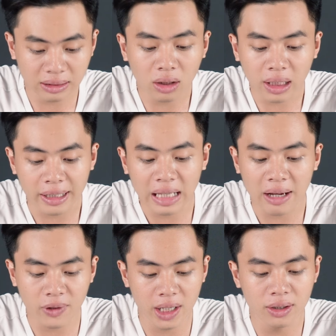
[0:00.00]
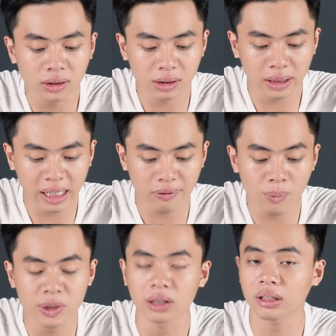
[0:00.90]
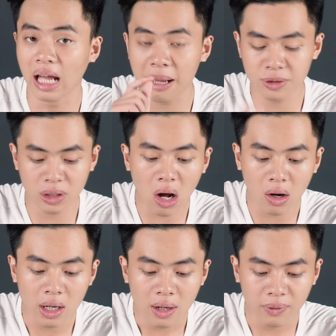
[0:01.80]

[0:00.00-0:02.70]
có thể tải về được những cái phông chữ từ App Store